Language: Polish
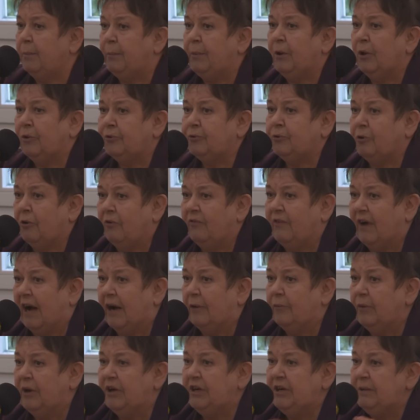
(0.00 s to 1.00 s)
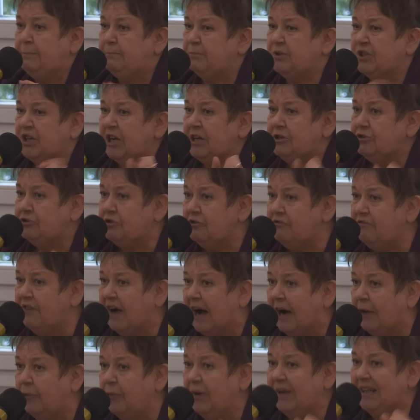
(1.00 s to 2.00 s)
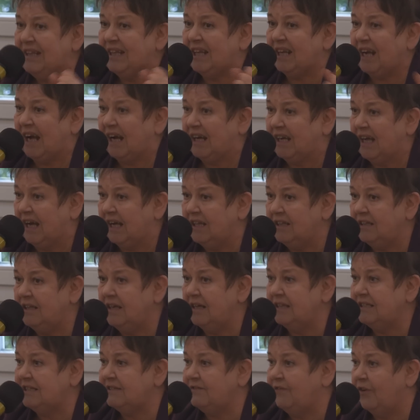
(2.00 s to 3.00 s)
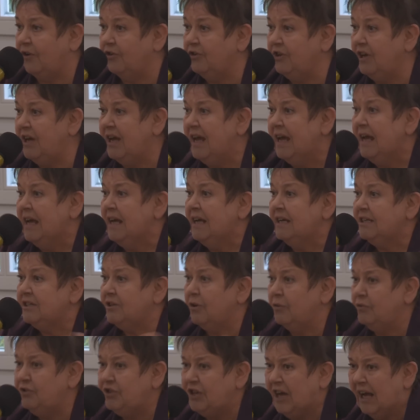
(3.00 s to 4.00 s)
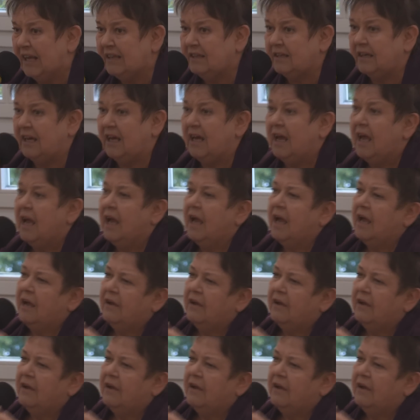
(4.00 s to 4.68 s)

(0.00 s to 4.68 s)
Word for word: plotkowały i przeżywały tragedię swojej sąsiadki,